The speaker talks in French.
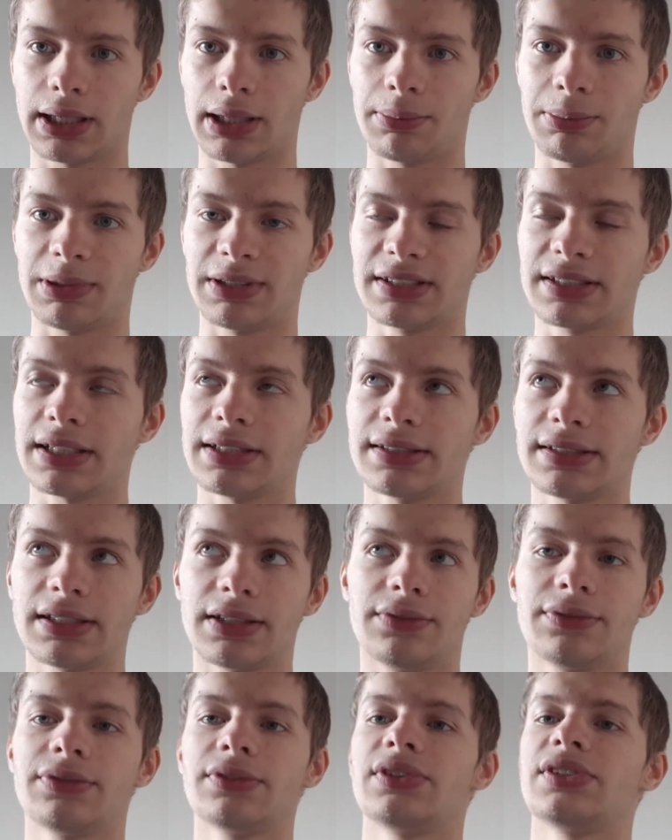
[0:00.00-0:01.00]
La PS4, si
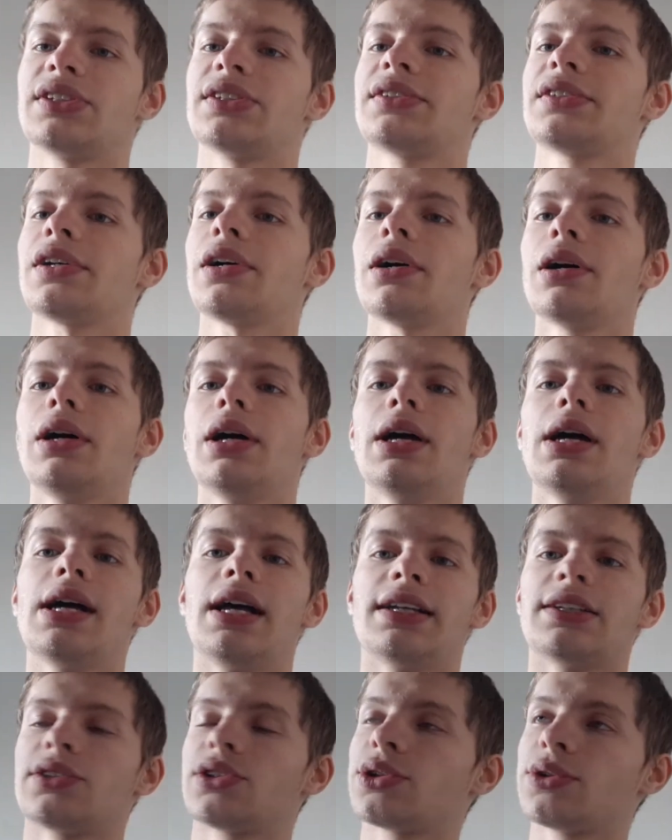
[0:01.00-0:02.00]
elle faisait ça,
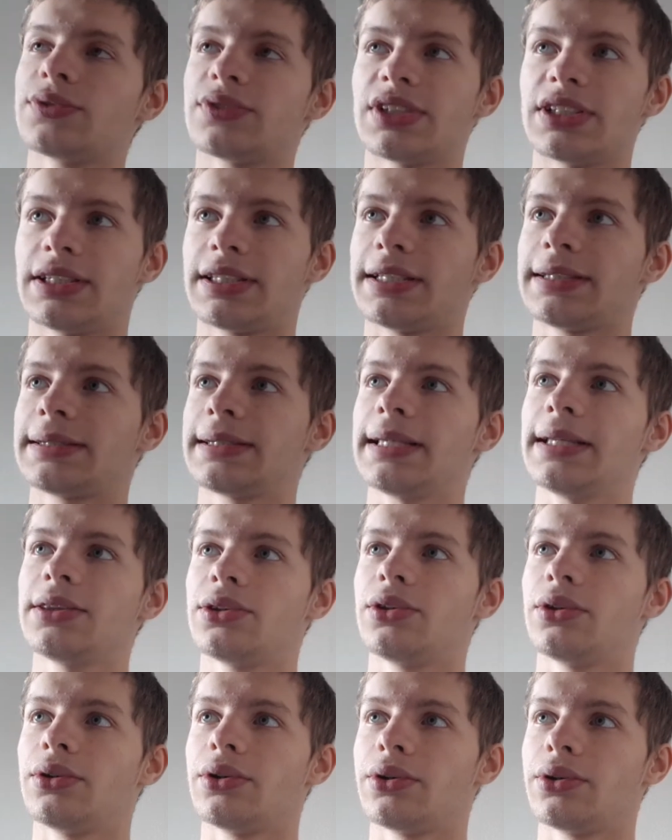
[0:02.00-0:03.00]
se trouve, c'était
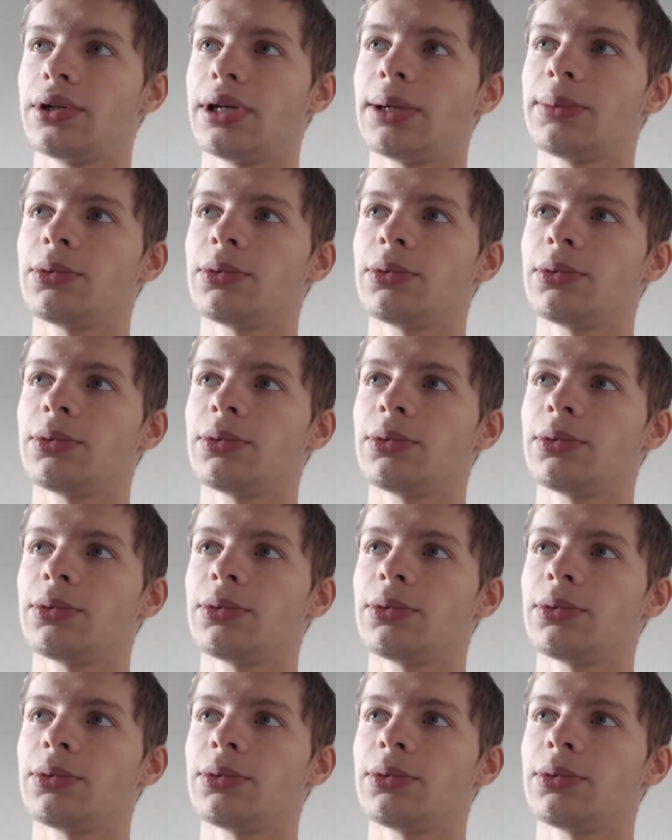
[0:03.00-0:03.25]
peut-être de